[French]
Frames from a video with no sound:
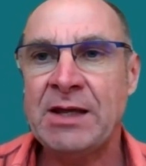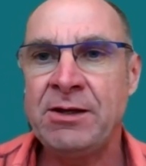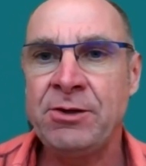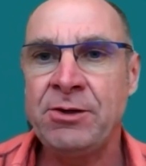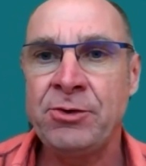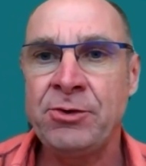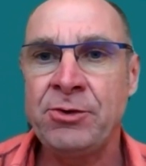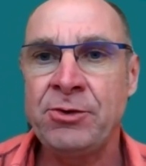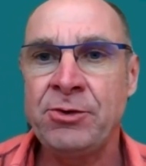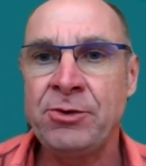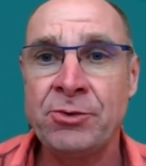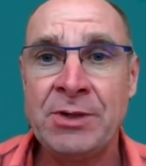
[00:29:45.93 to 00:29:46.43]

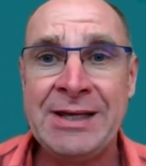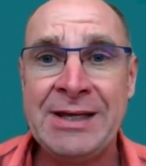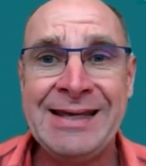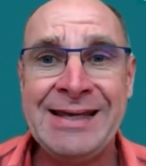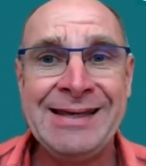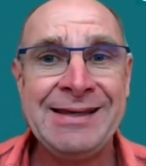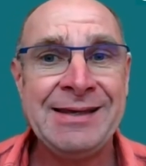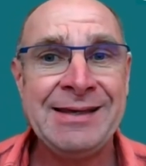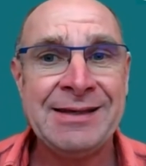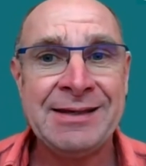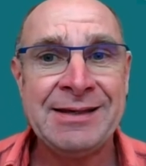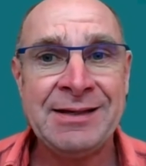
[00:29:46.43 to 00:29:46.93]
Euh,
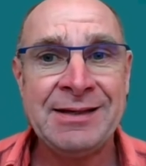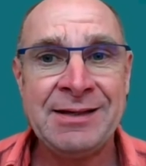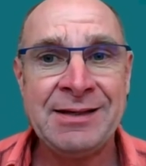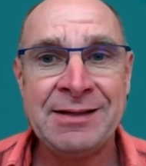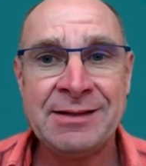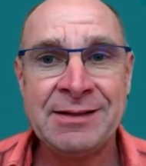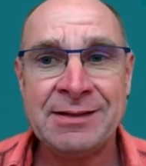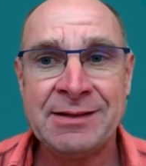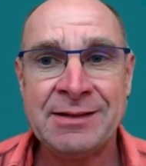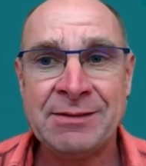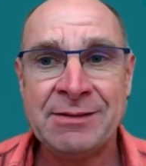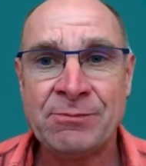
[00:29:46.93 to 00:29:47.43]

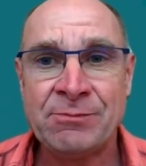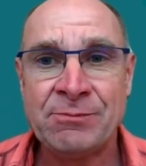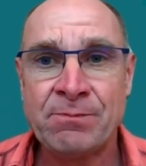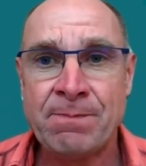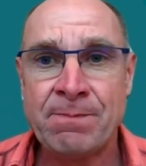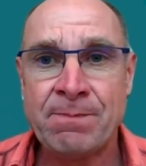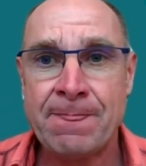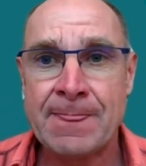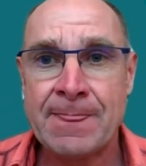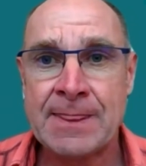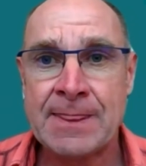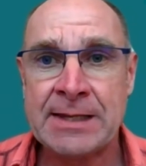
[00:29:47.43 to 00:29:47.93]
et,
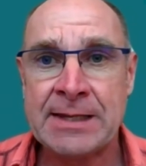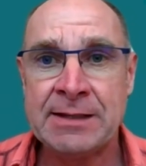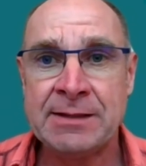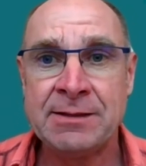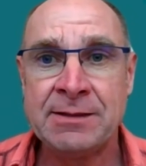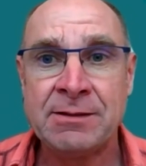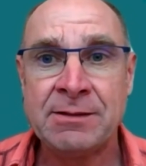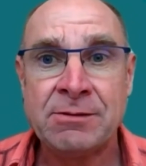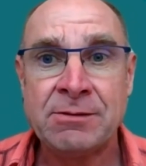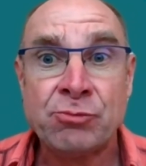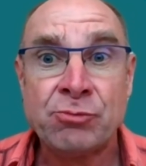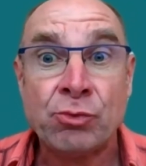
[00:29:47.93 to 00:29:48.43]

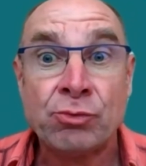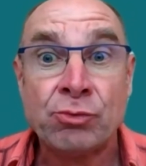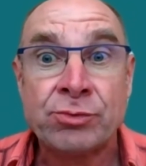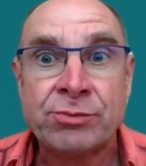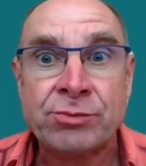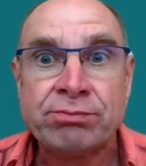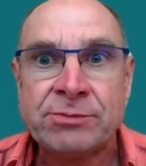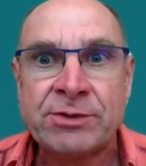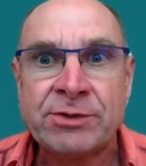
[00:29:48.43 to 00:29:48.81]
donc,